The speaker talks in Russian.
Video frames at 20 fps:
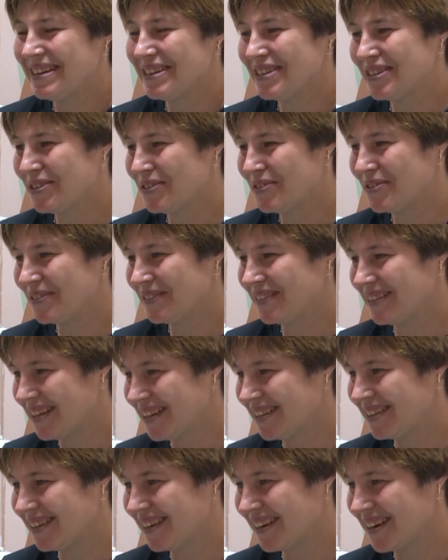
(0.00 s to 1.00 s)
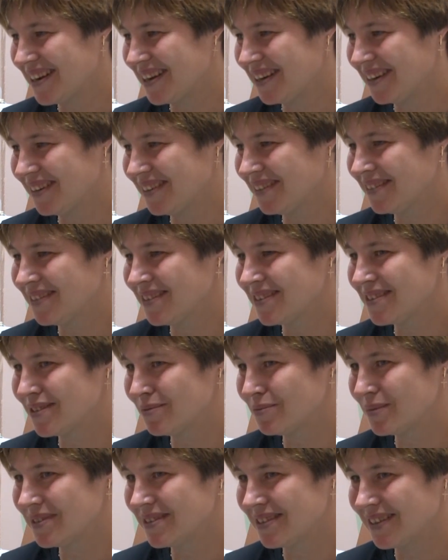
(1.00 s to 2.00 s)
что я такая
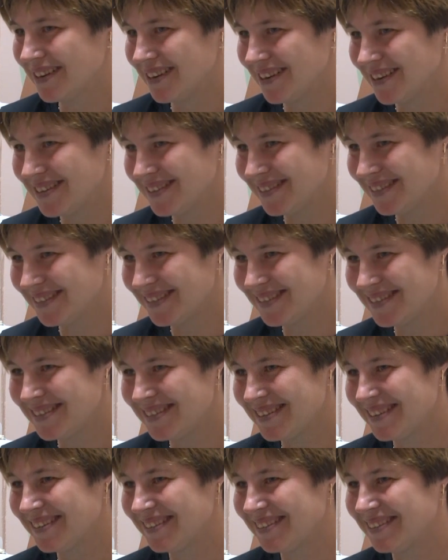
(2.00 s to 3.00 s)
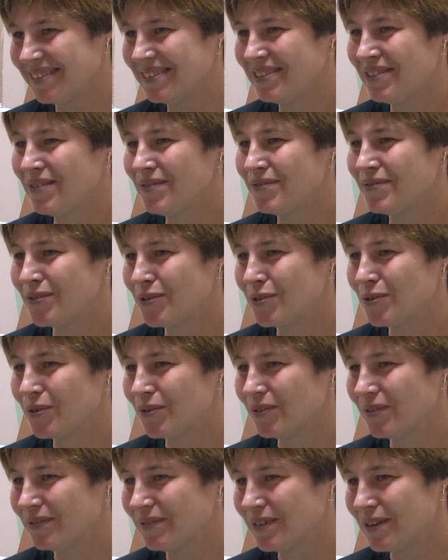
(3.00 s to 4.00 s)
самостоятельная стала.
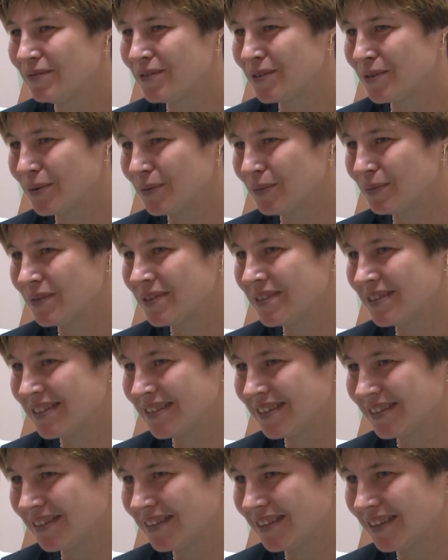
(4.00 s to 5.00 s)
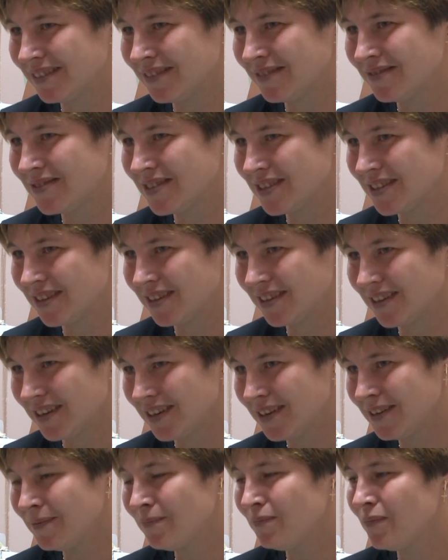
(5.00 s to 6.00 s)
Все во всем силы
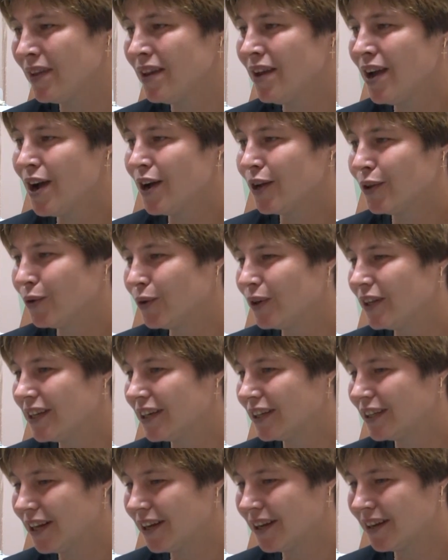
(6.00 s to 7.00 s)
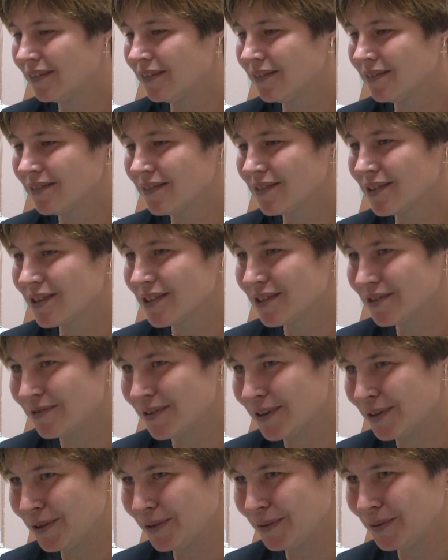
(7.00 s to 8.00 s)
взяла. Но ну, иногда
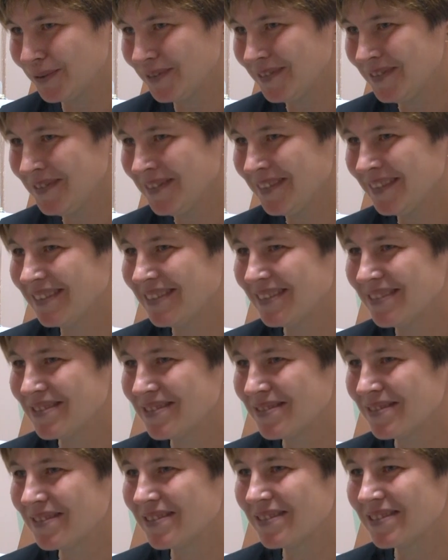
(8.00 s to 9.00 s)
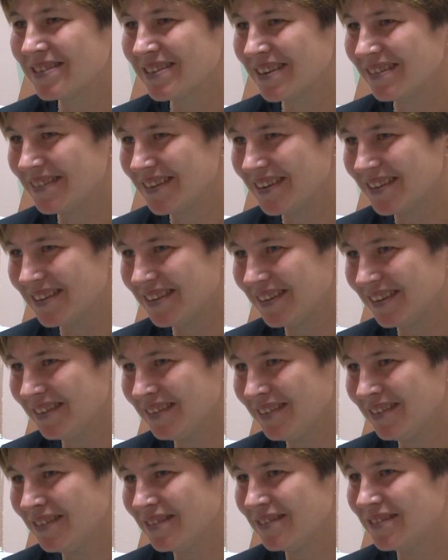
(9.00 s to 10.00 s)
звоню, Э,
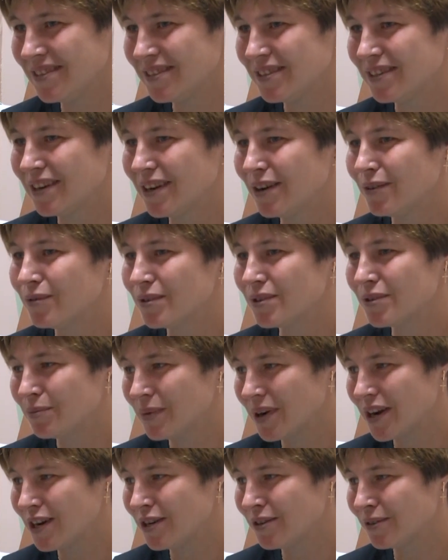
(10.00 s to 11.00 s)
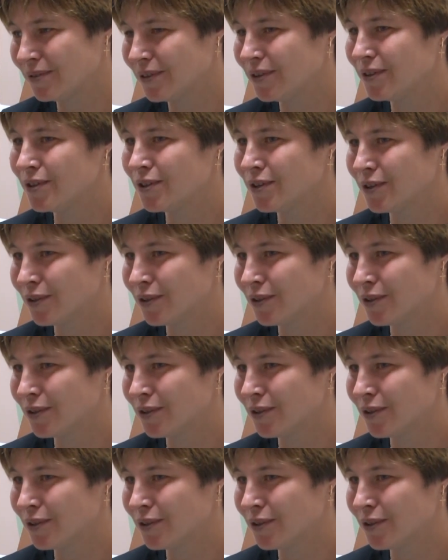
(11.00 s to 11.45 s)
советы, вот как спрашиваю,